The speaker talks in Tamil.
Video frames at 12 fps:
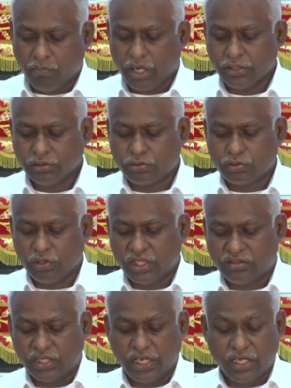
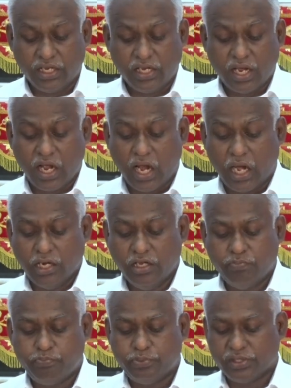மனுக்குலத்தை
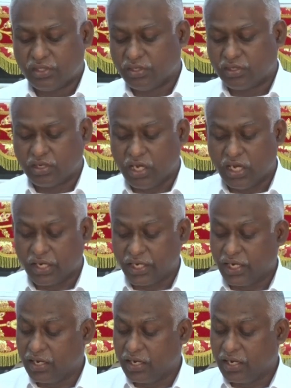அழிப்பதற்காக